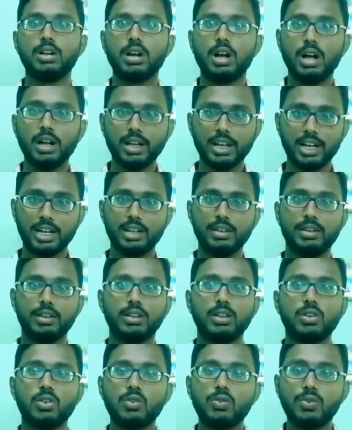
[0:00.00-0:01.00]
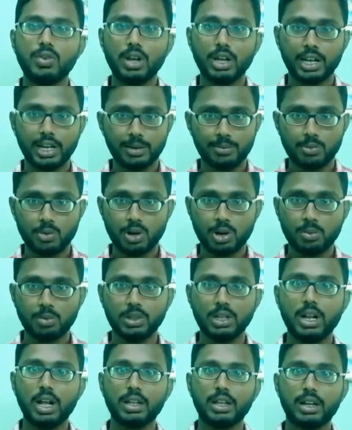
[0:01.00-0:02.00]
காங்கிரீட்டு அதாவது ரூஃப் காங்கிரீட்
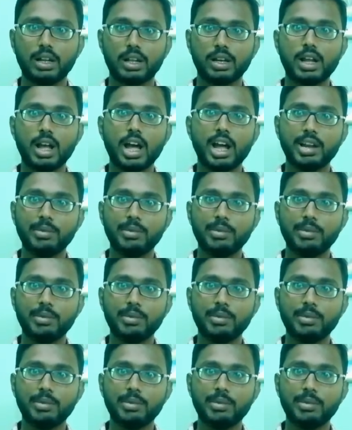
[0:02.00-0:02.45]
போடும்போது அதில் நிறைய